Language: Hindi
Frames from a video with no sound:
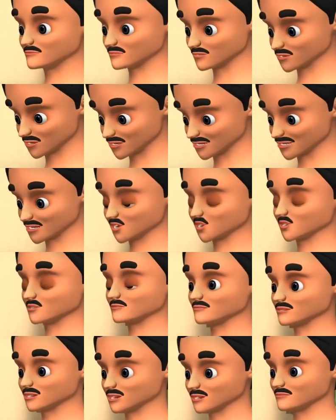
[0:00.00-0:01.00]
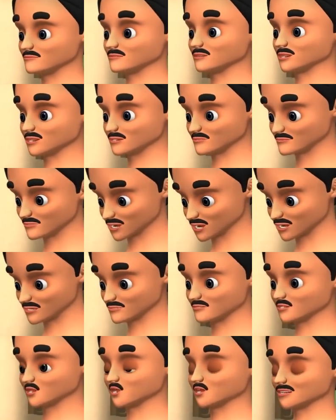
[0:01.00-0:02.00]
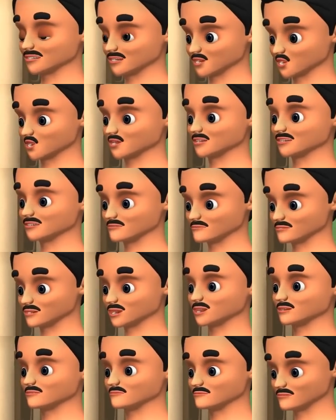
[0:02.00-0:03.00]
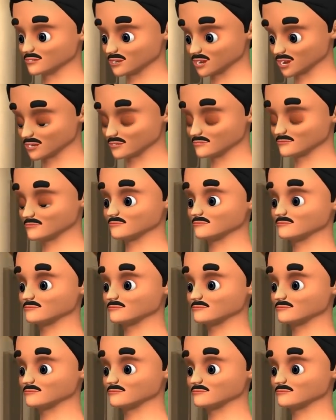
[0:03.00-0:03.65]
अरे क्या हुआ भाई कहाँ जा रही है जोड़ी बड़ी उदास सी हैं